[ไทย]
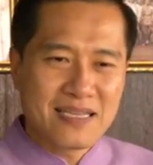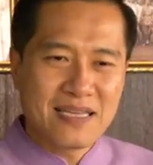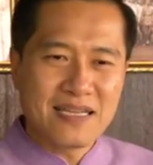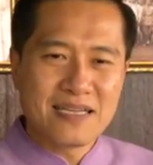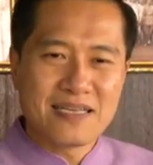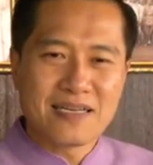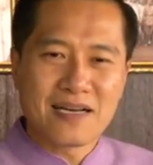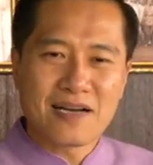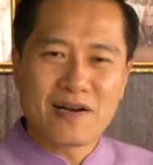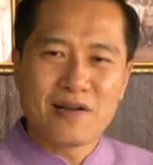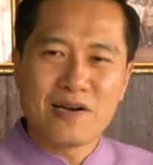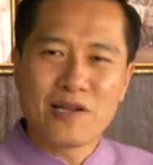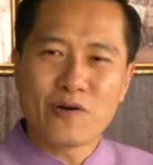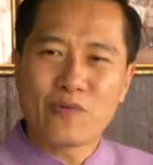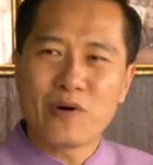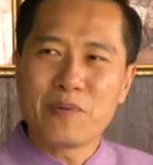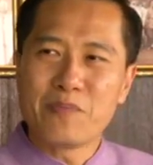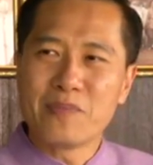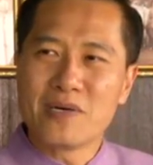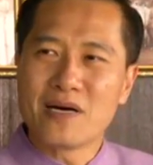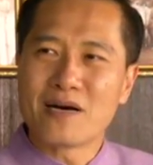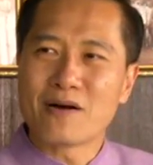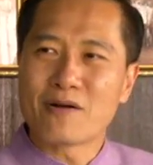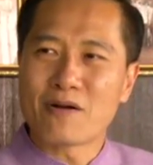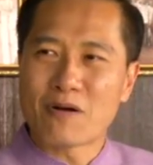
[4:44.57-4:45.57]
ที่เหลือเขาเรียก
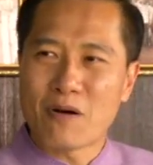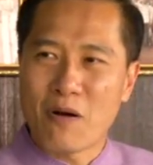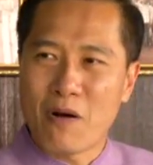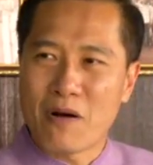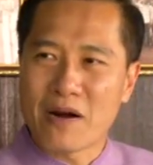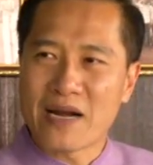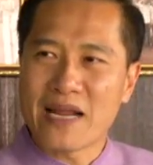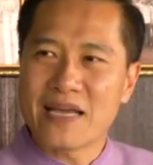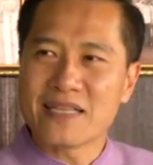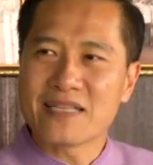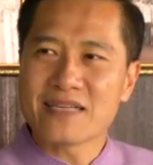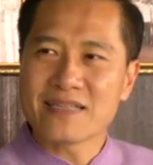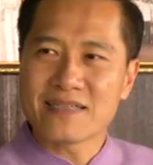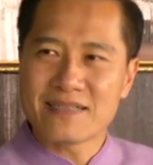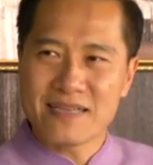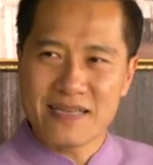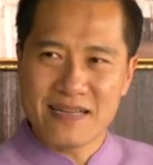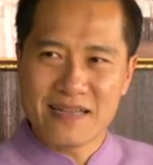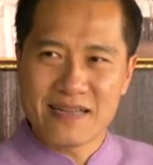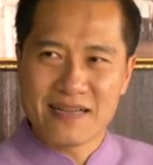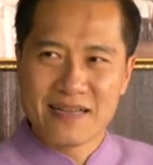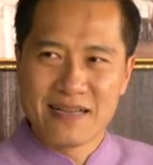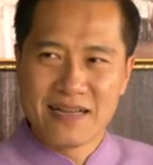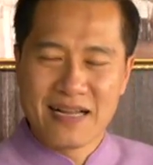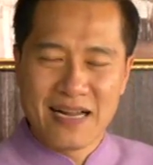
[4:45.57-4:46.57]
ว่าเมืองรองได้ทั้ง
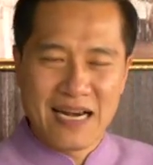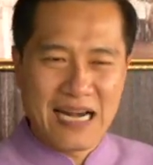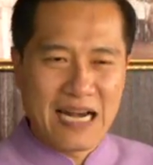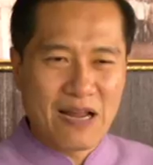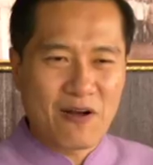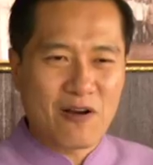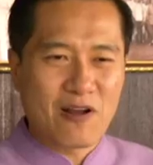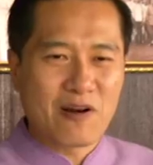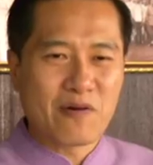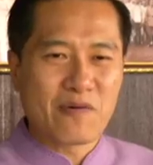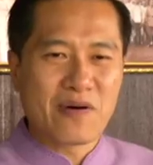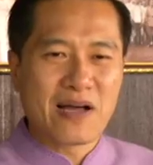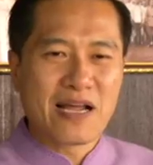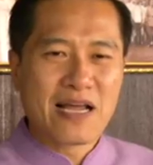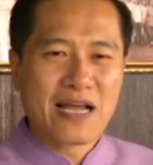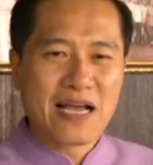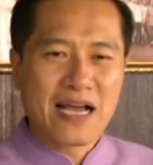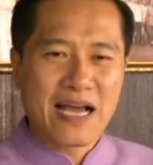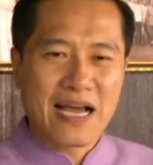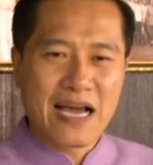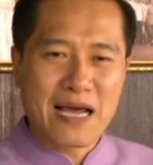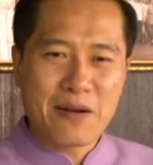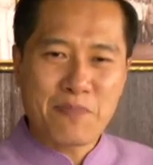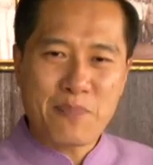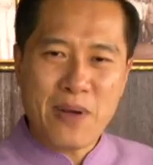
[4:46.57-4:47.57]
สิ้นเราก็เลยว่า
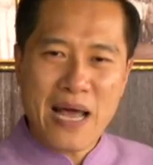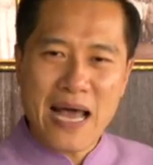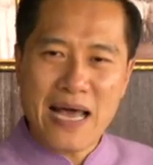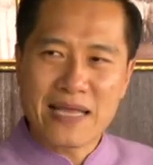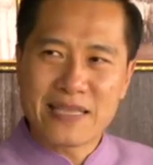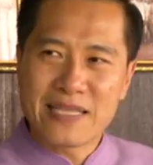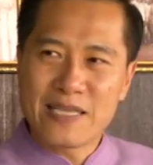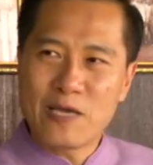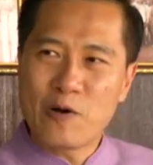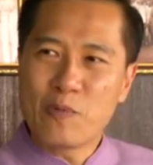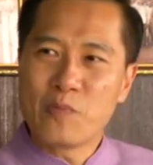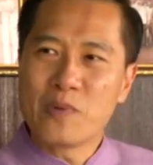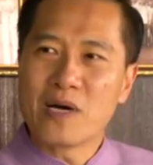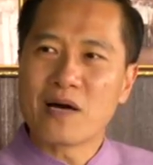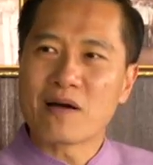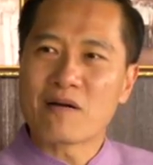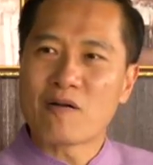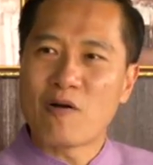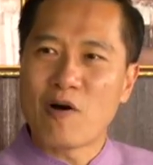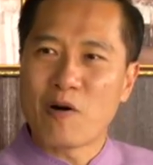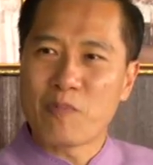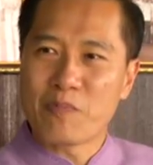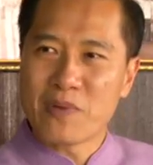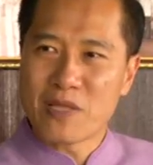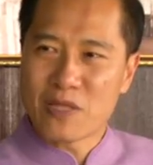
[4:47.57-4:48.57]
งั้นพาเที่ยวเมือง
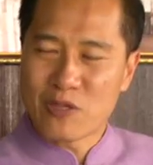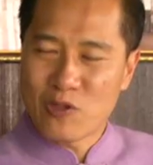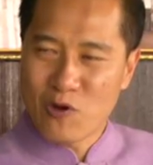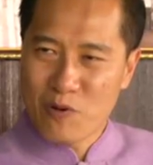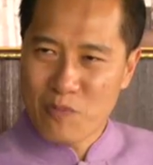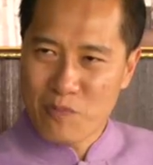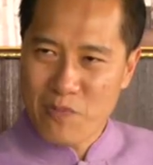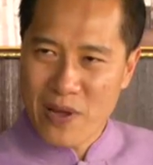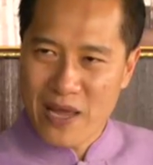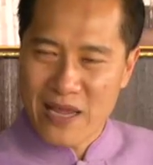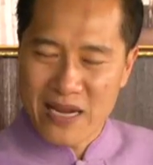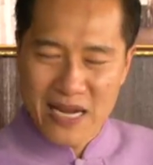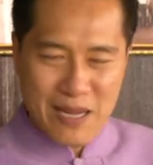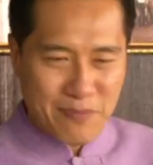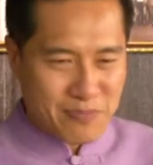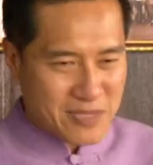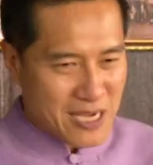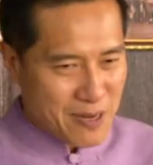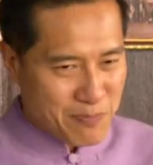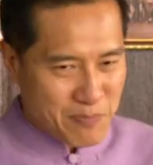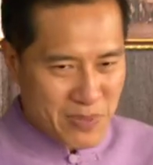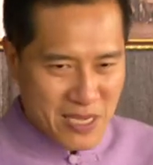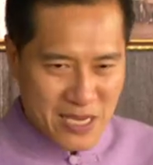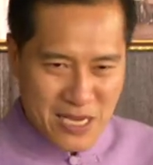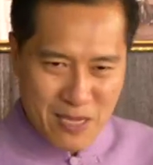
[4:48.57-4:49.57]
รองเป็นต้นไปนับ
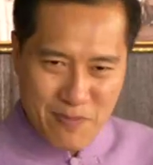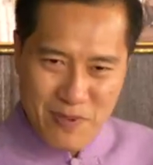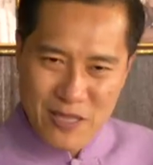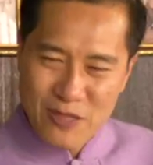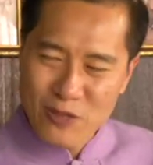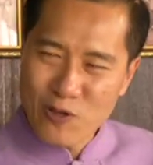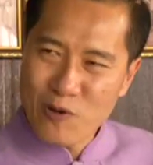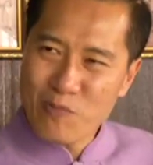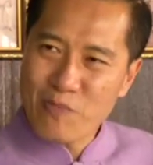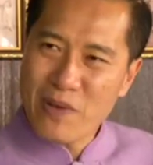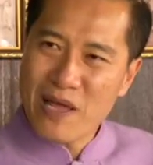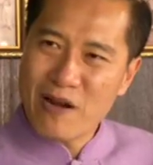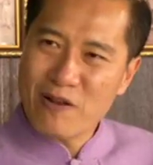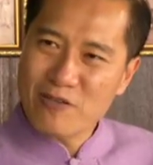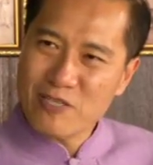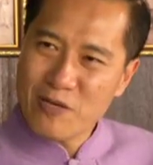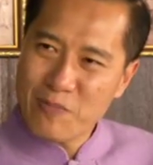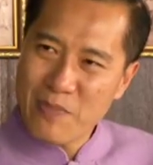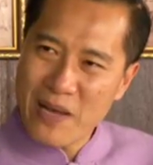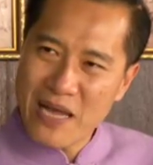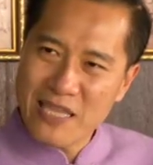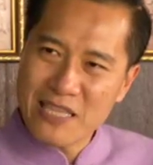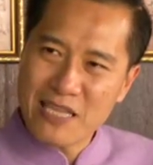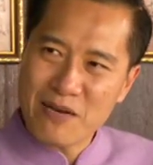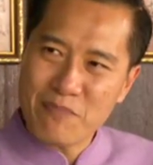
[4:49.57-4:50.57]
จากปีนี้เป็นต้นไปเรา
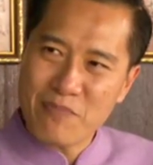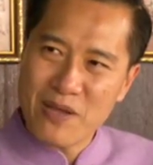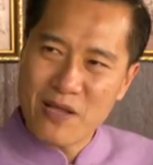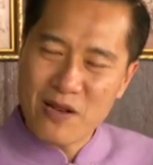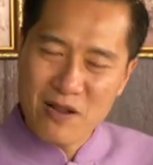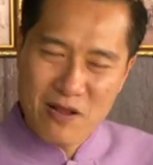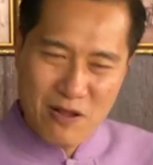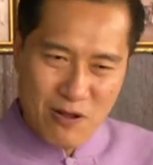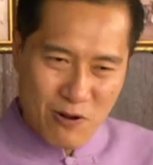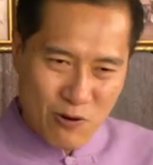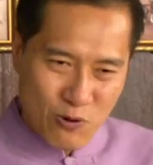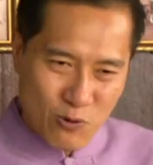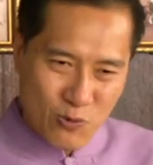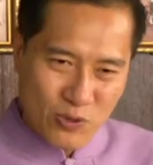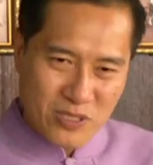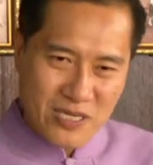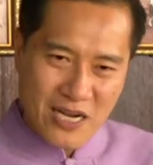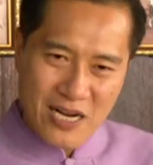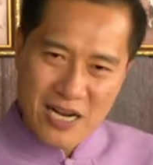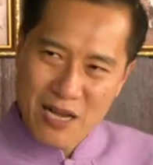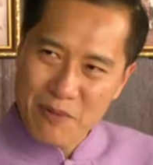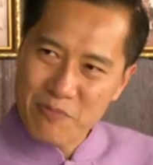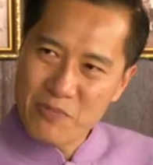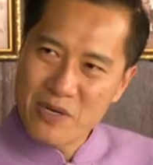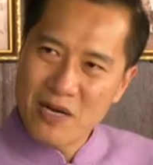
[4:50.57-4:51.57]
จะพาท่านไปรู้
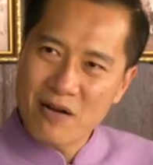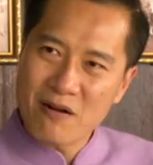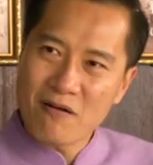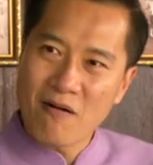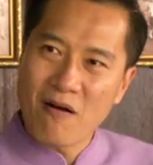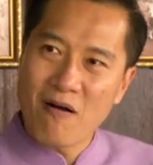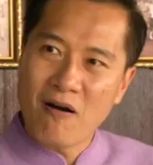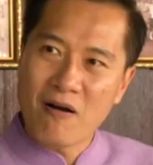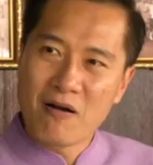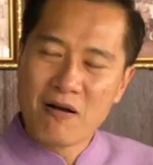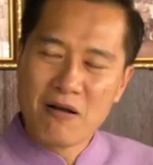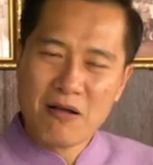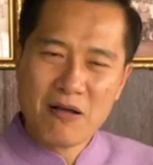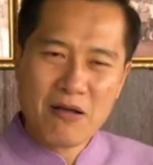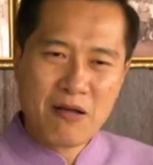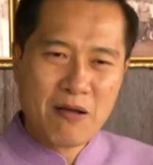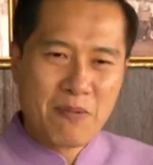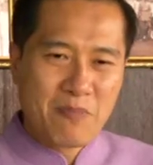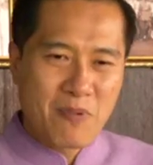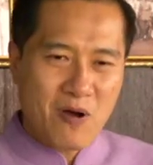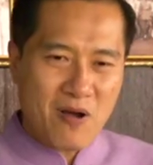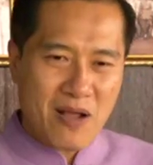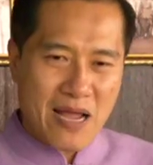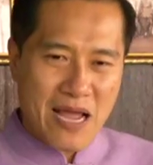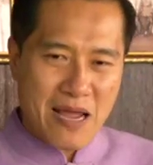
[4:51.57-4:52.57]
จักกับเมืองรอง
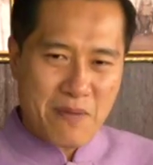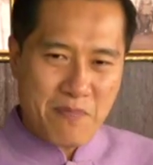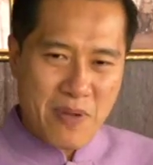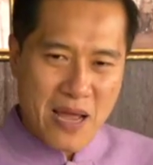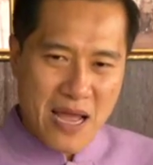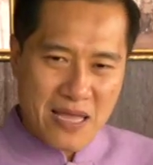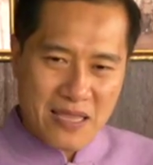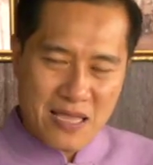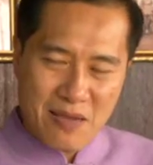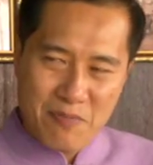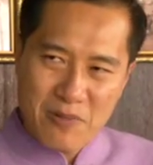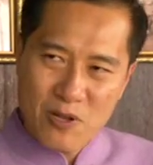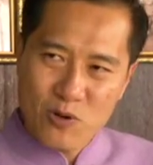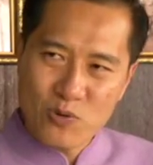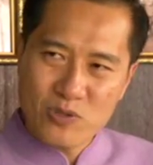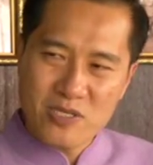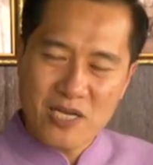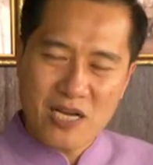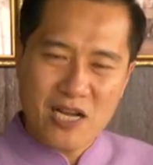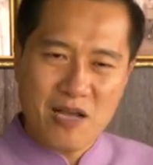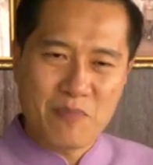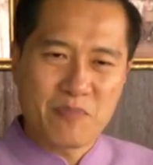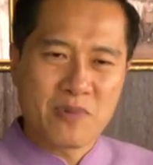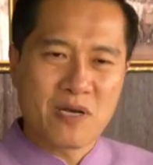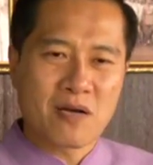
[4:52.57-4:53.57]
เพราะการพาท่านไปรู้
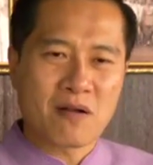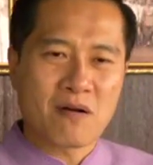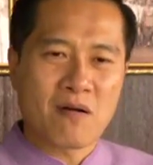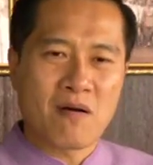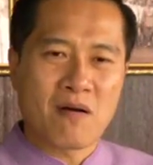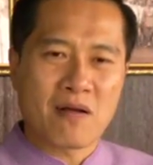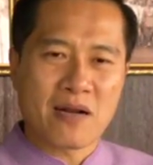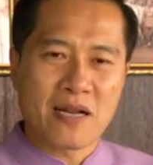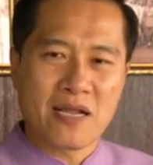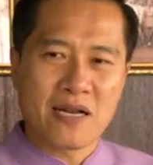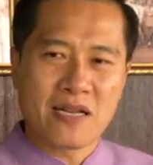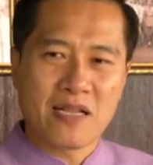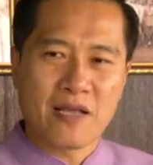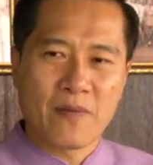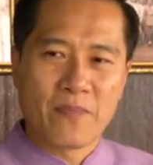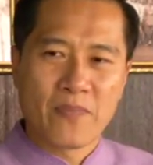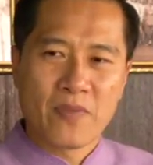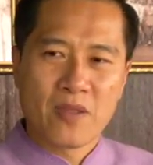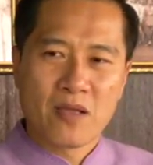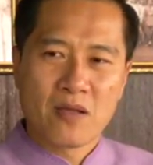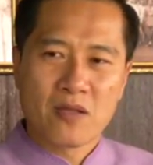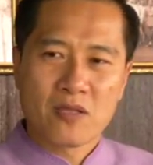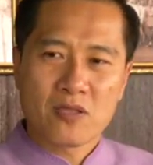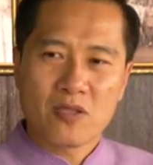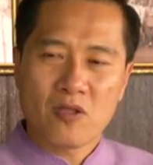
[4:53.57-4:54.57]
จักกับเมืองรองนั้นเนี่ย
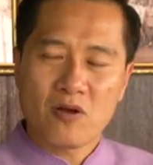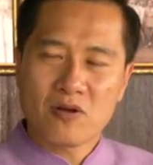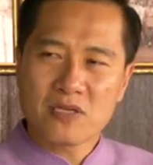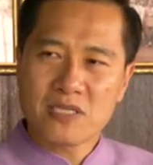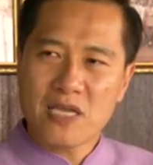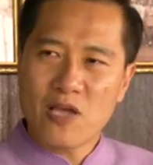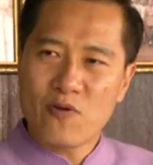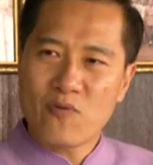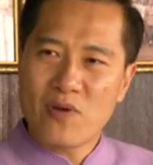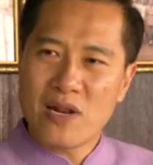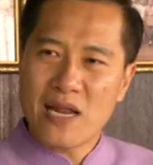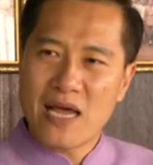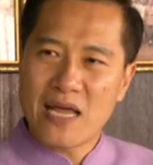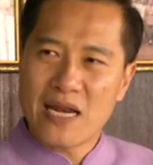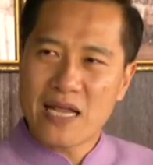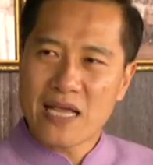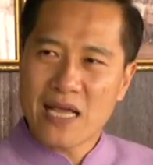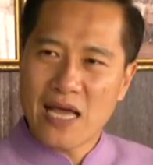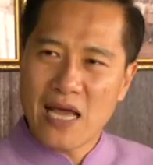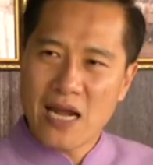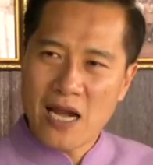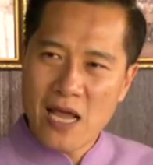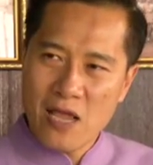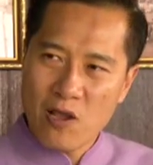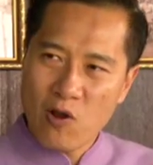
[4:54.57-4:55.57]
ต้องใช้เวลาใน
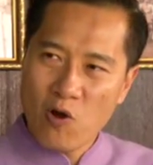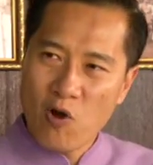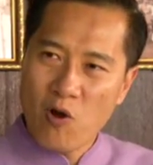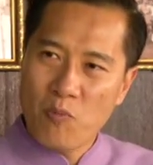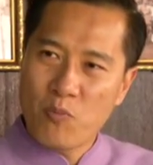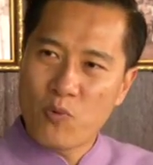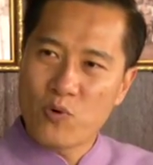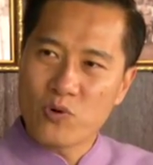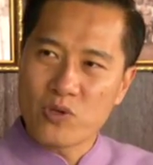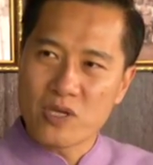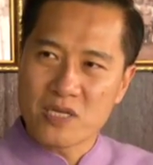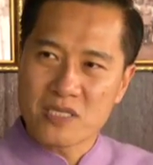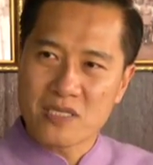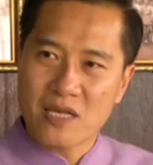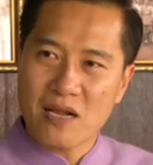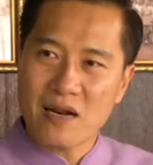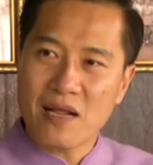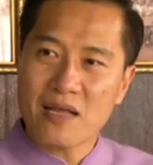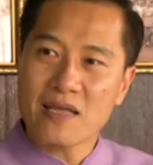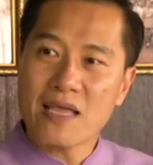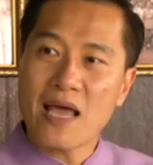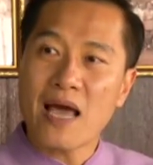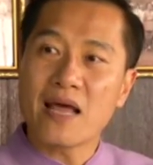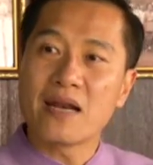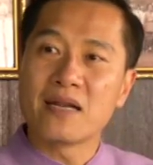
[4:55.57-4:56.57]
การให้ข้อมูลอีกสั
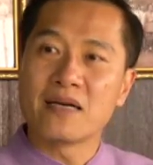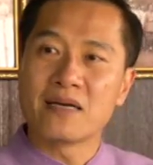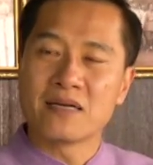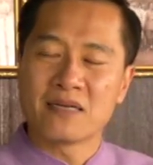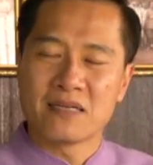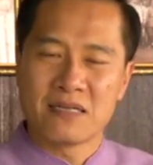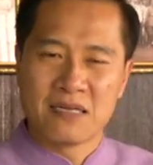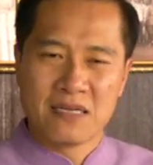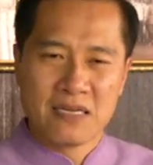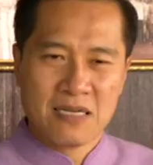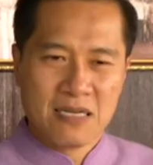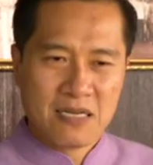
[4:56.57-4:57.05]
กระยะหนึ่ง